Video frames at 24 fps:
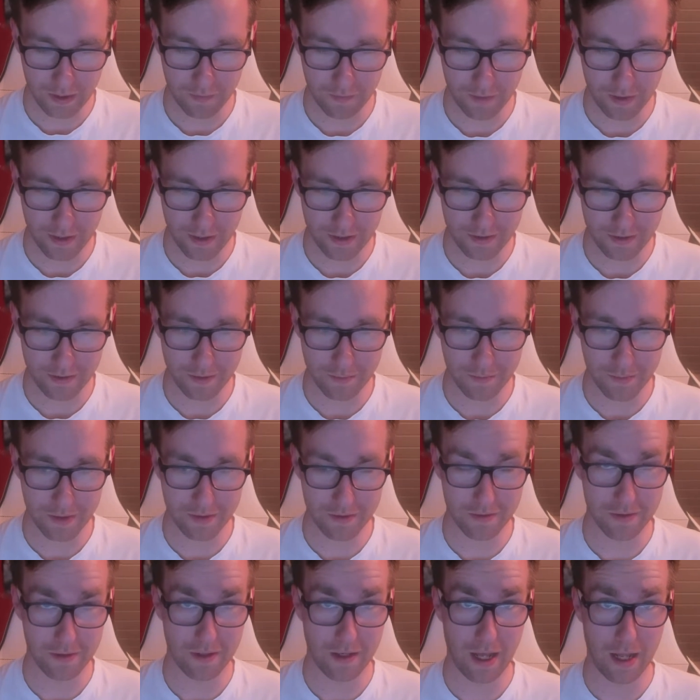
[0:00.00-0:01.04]
werde
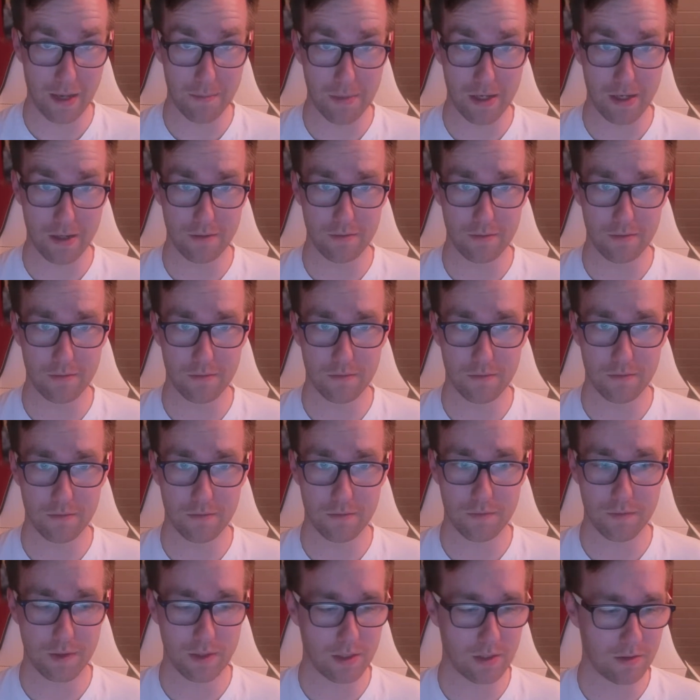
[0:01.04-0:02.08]
demnächst eine LAN machen,
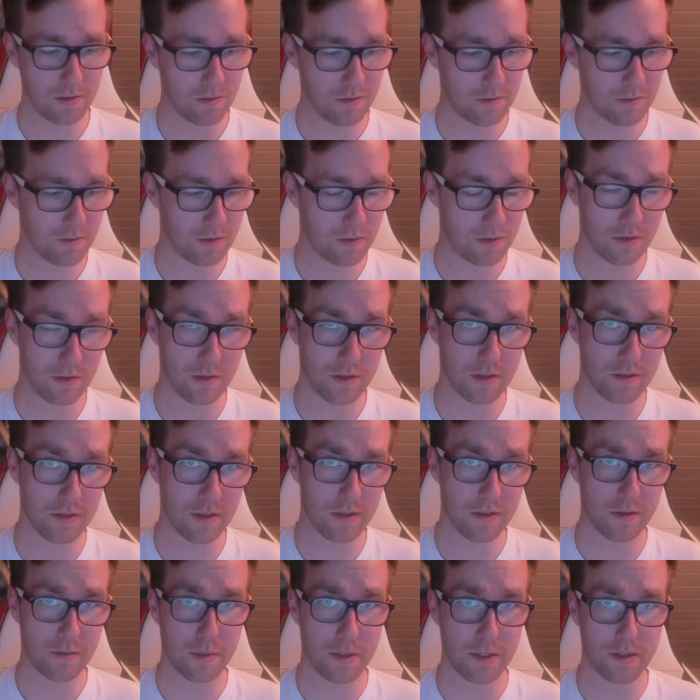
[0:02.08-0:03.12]
wieder, äh, das
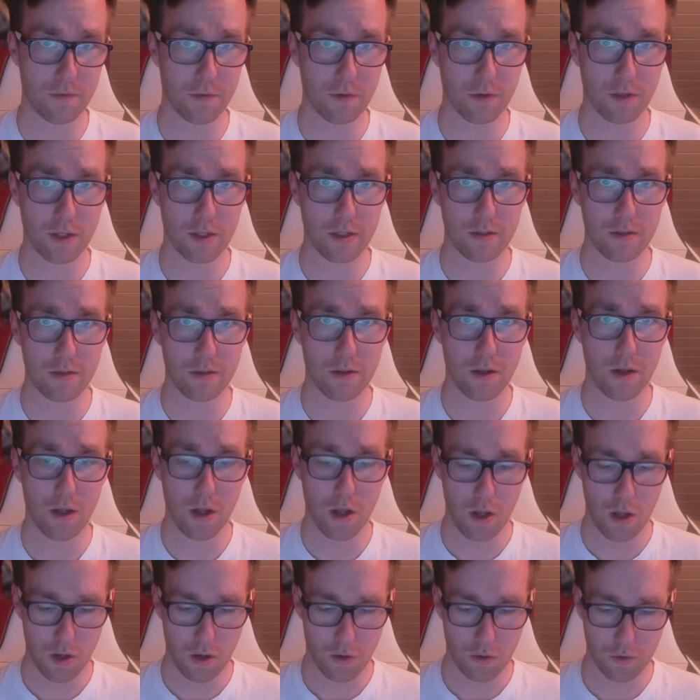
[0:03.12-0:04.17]
erste Märzwochenende.
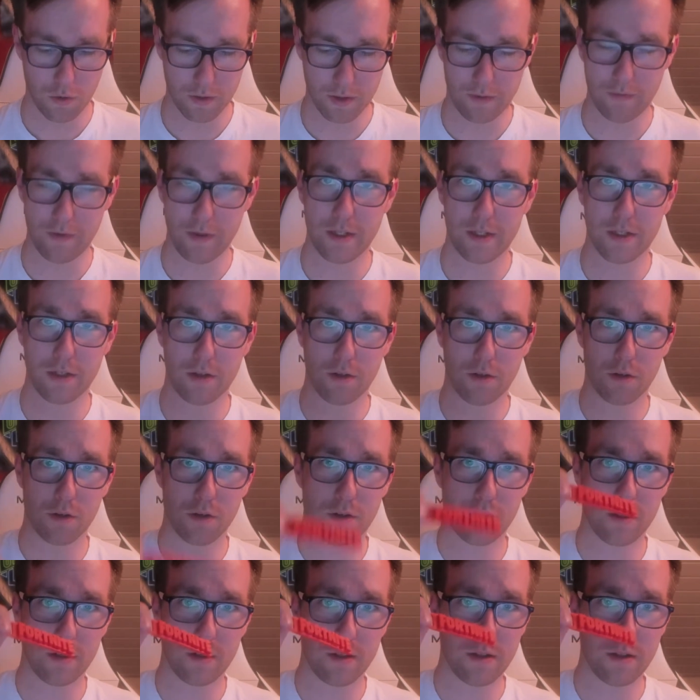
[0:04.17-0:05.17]
Und da werde ich auch